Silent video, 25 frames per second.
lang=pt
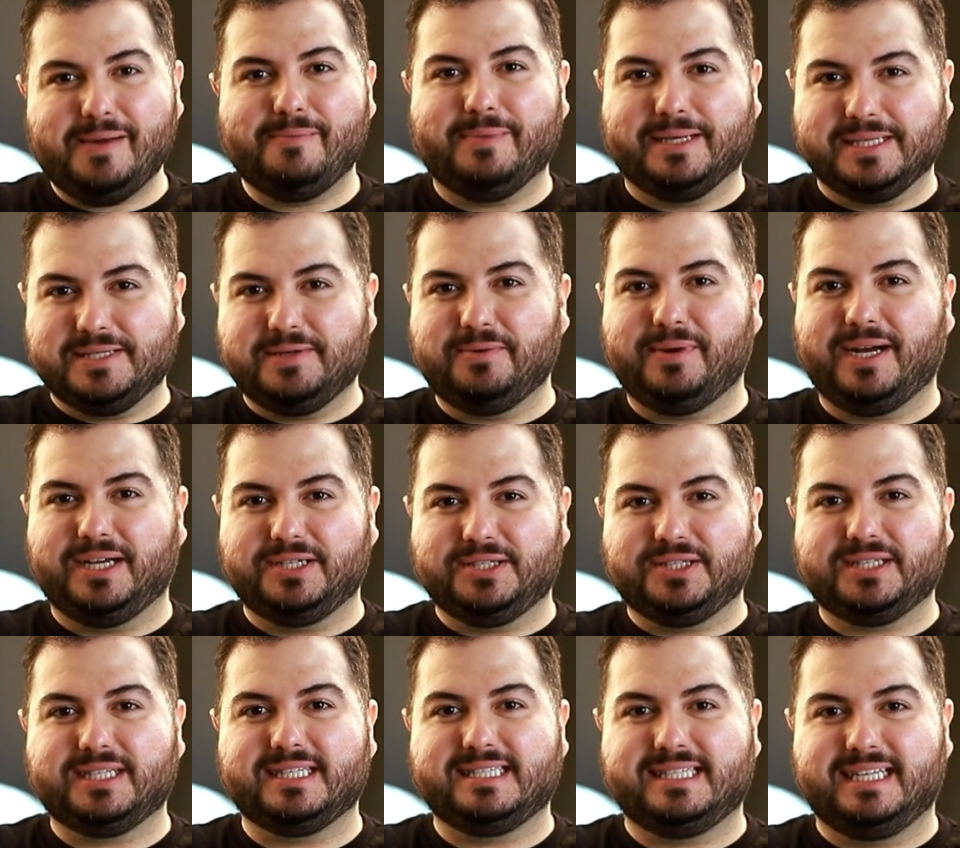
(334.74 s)
mas eu
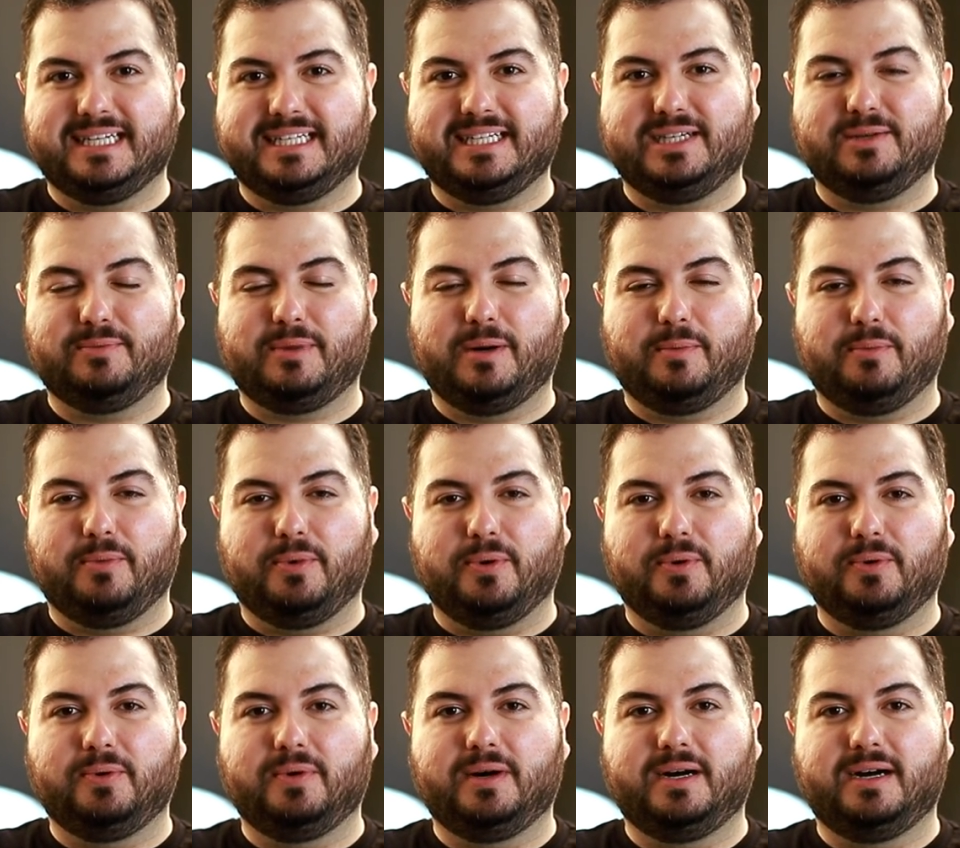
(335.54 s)
acho que seria uma
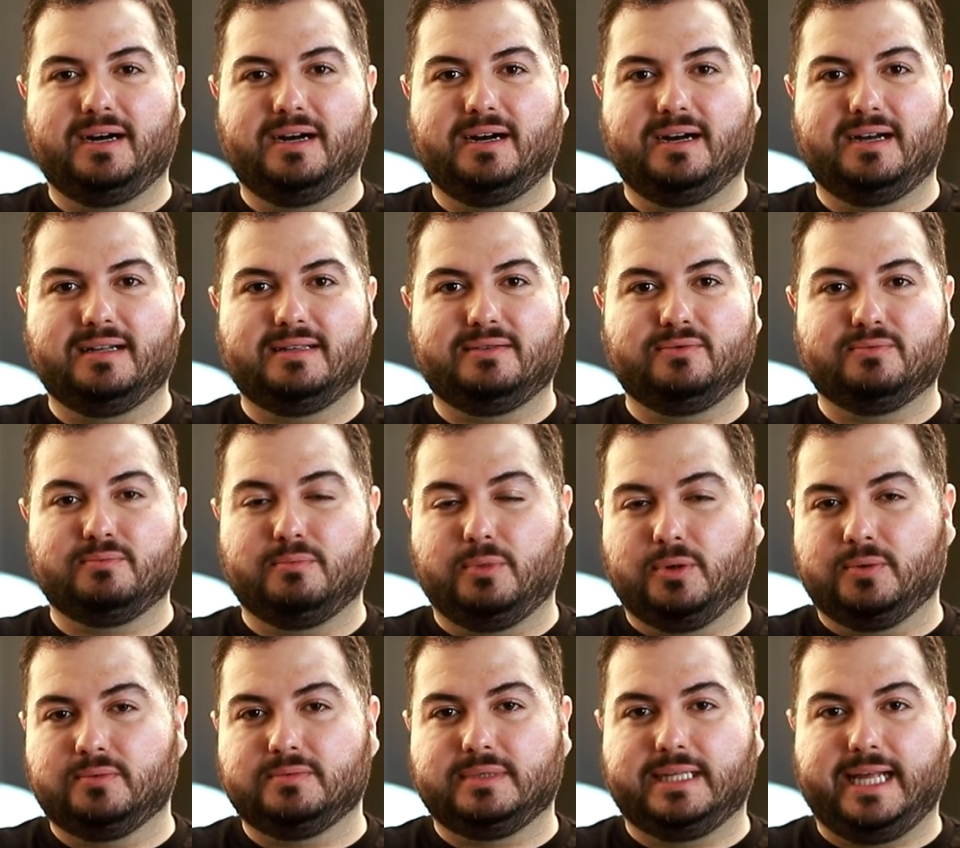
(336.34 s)
boa,
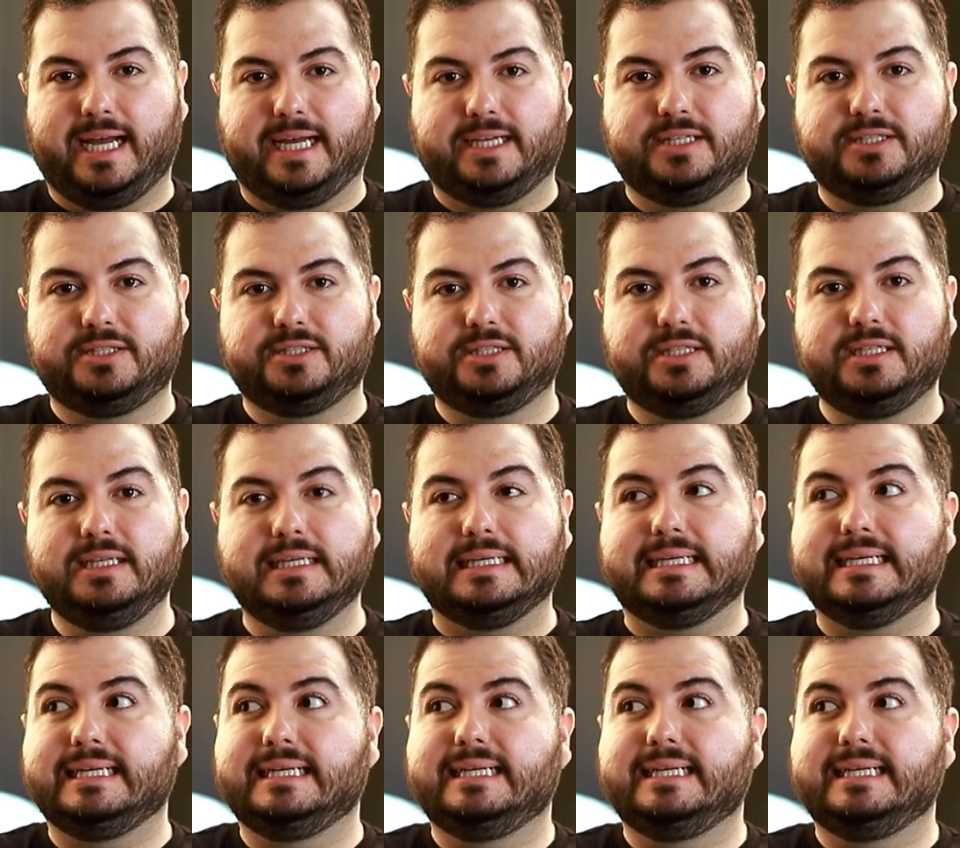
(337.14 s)
um bom teste.